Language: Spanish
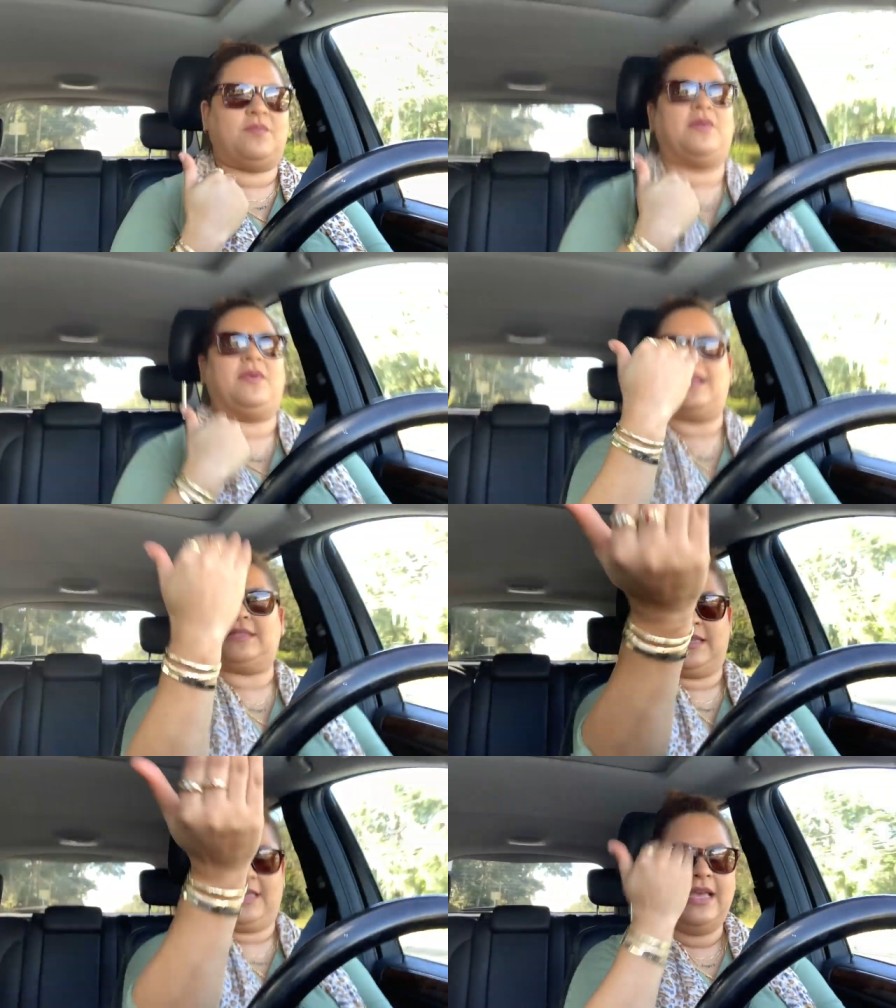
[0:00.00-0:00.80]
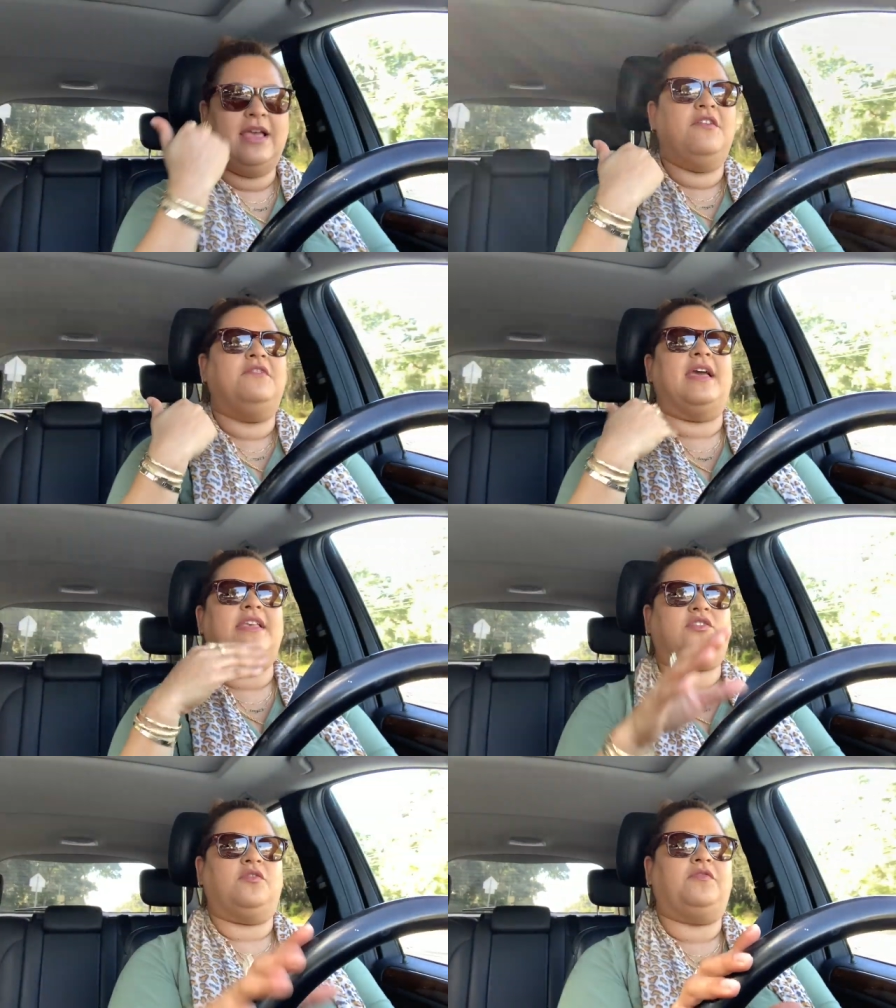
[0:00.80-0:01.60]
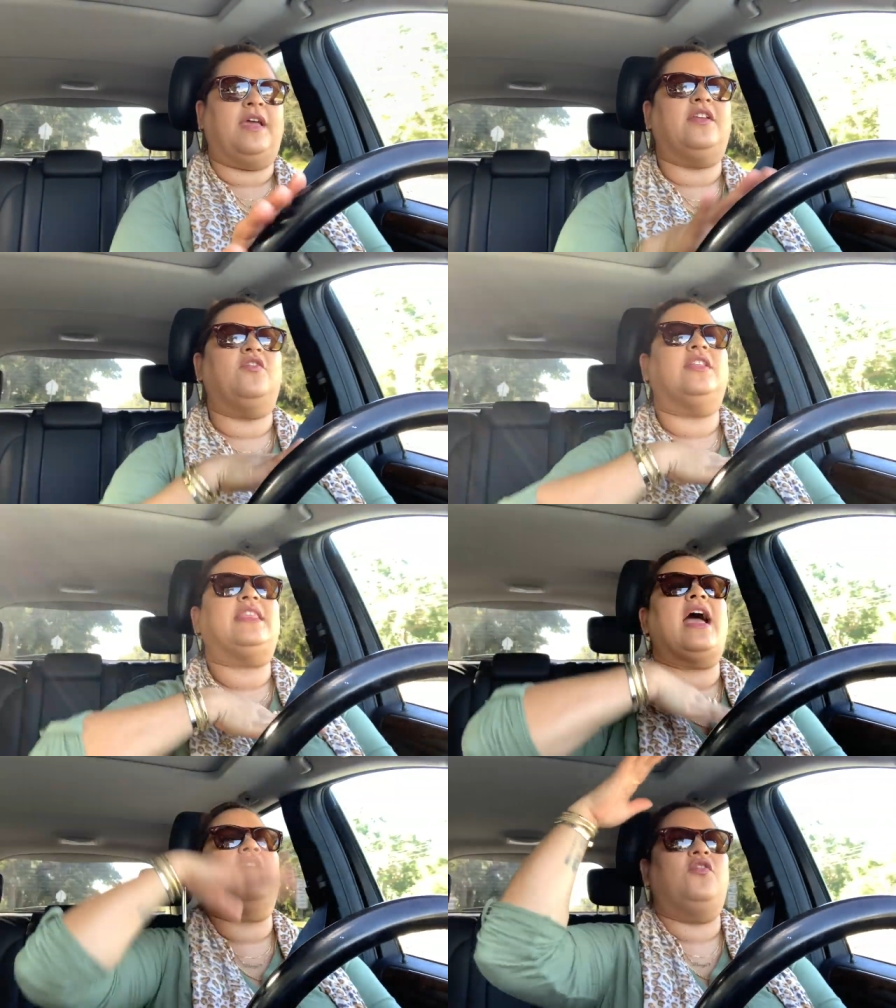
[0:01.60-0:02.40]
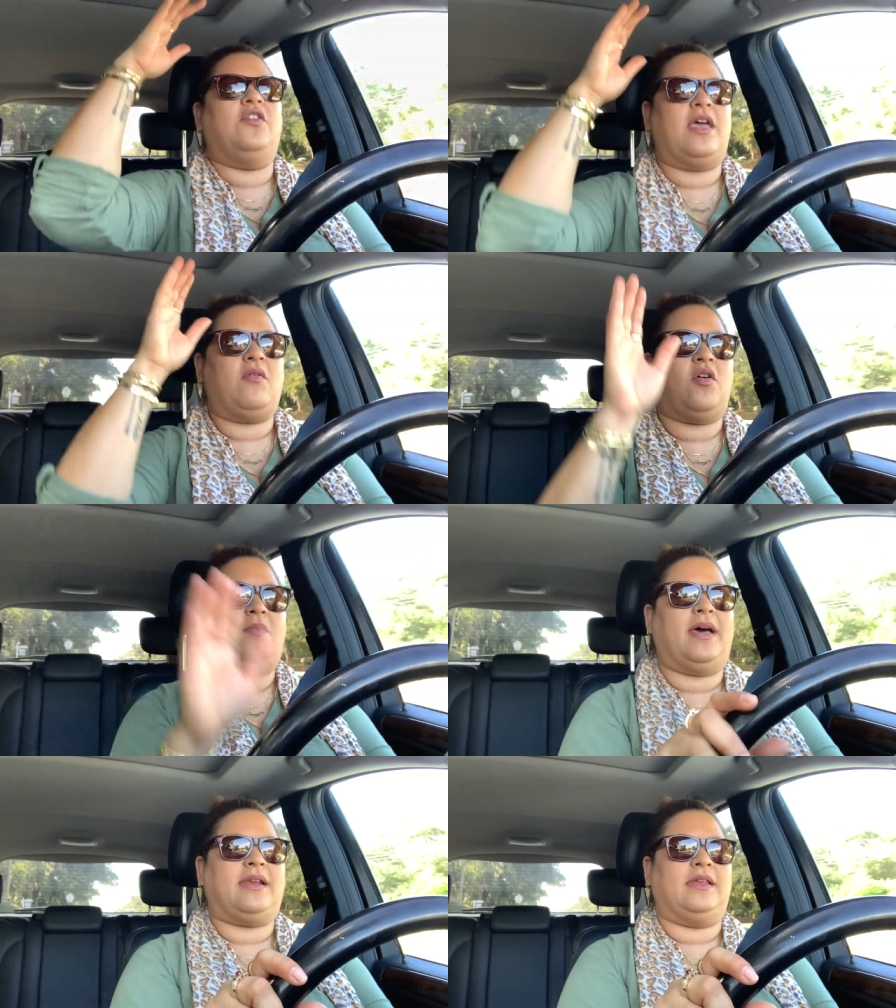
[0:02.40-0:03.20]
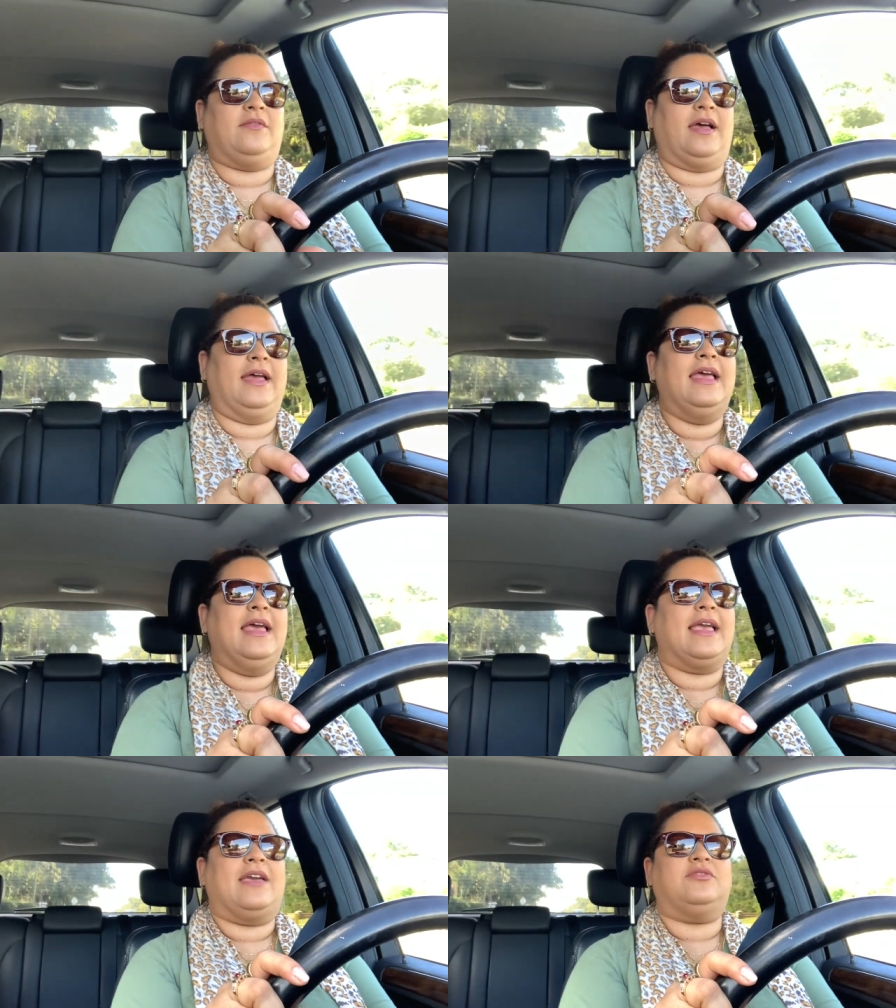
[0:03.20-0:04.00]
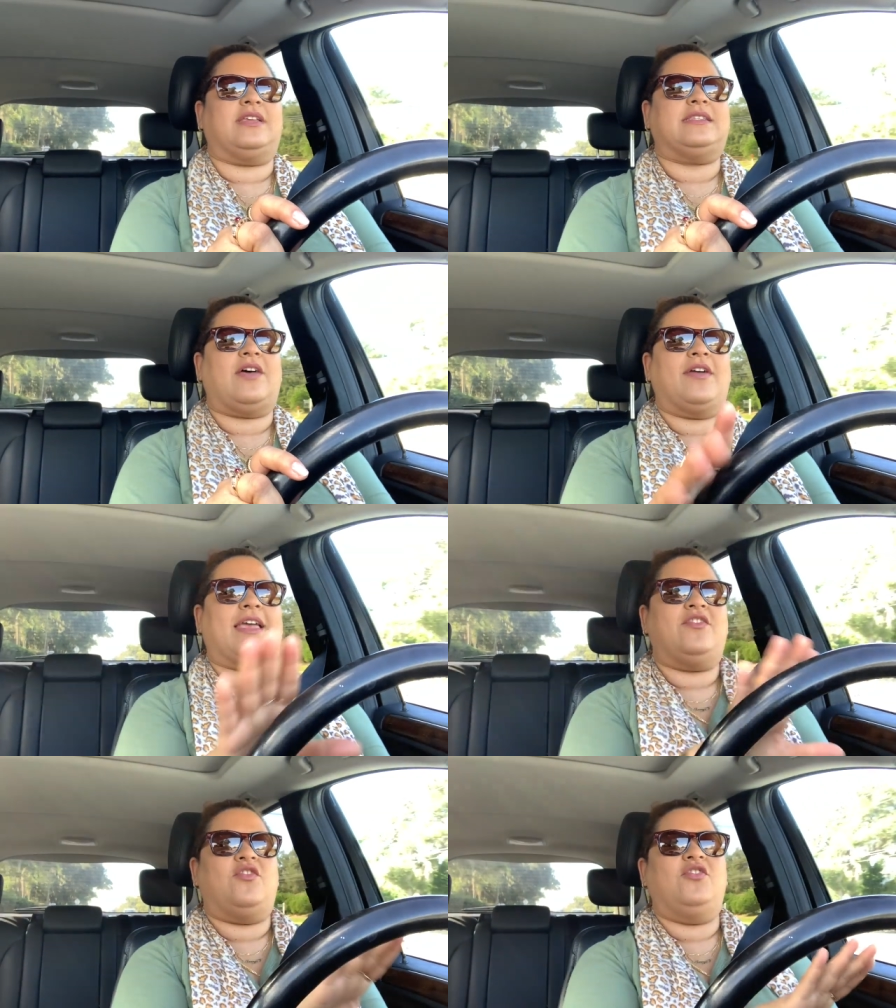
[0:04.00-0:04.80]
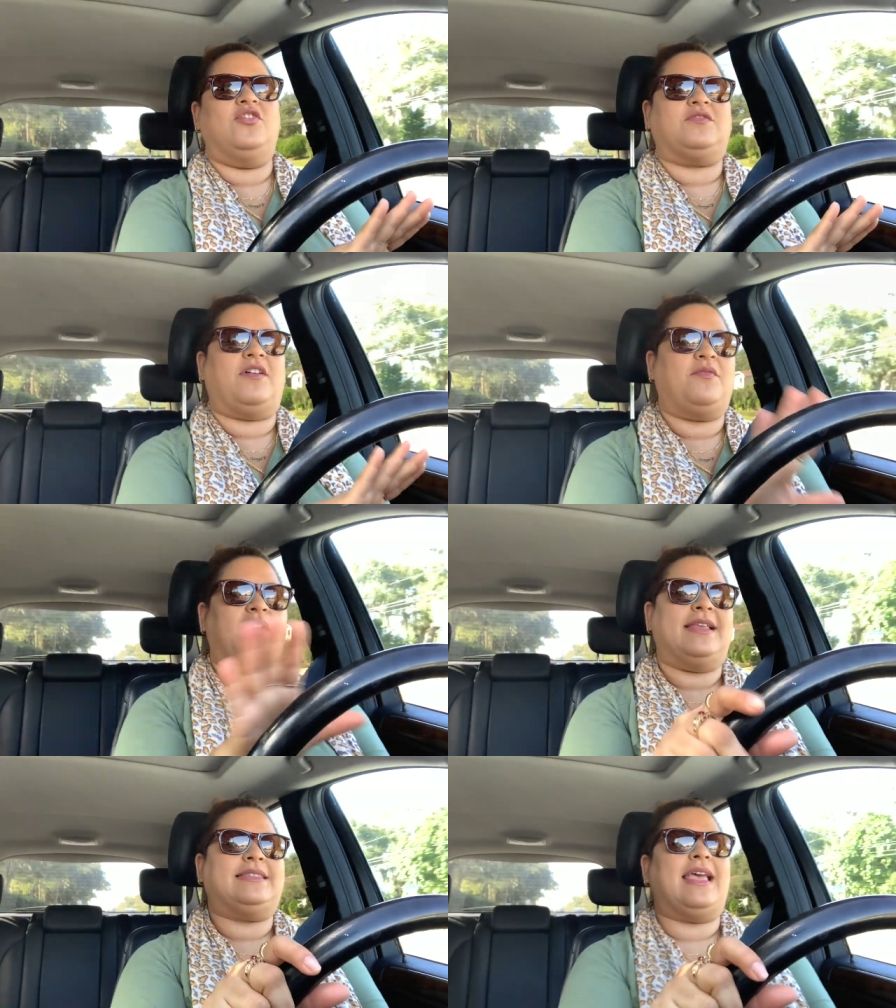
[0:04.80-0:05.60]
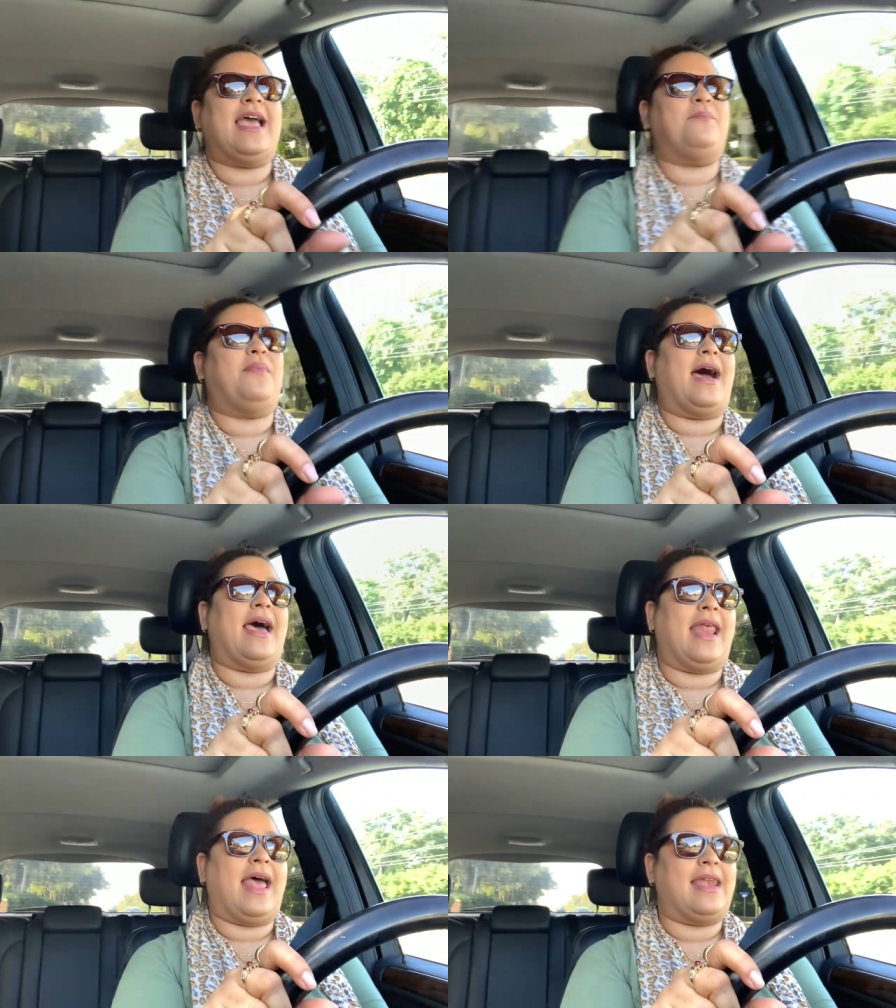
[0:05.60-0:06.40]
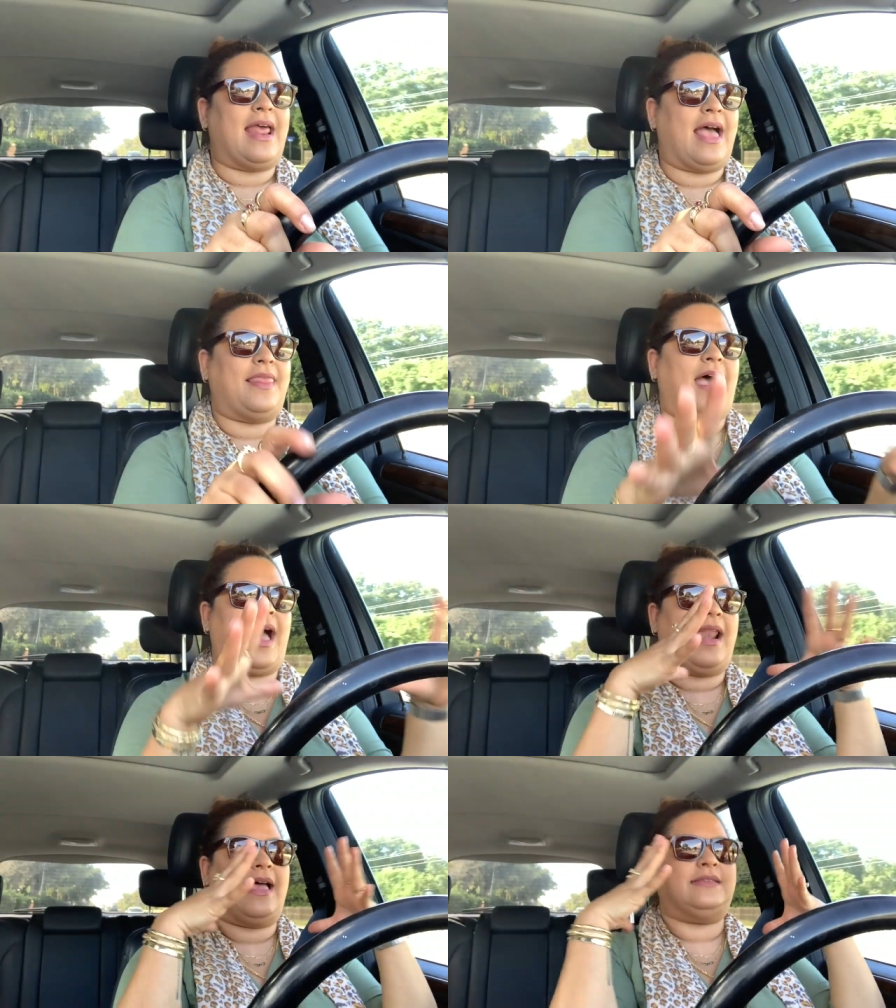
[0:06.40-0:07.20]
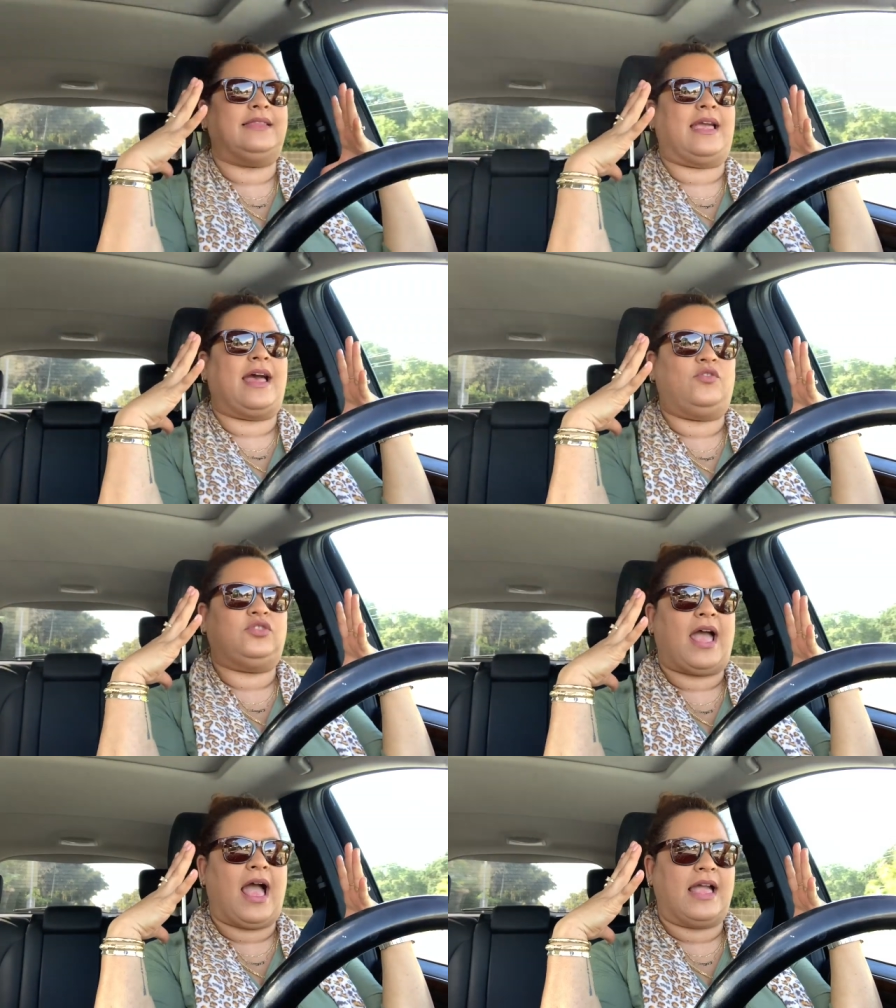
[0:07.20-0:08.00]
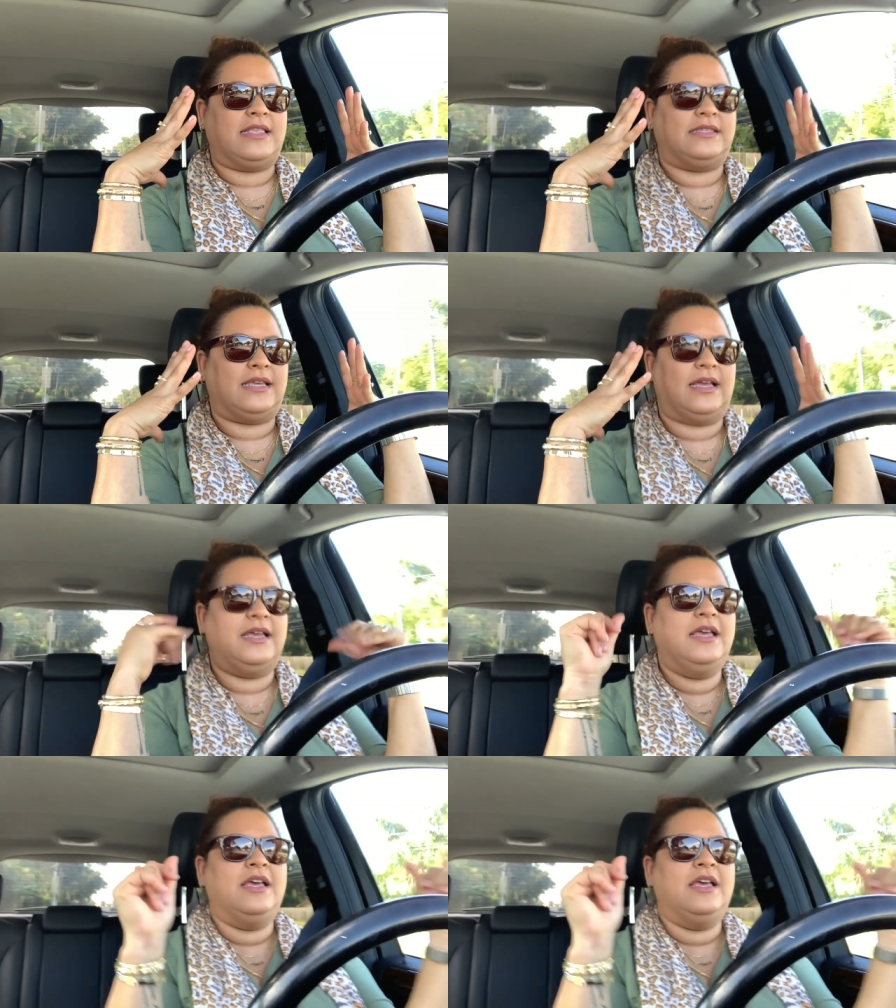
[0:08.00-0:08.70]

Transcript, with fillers: me ve así, face to face, no este ángulo de abajo para arriba, que ustedes saben que no nos favorece para nada a las de carota ancha.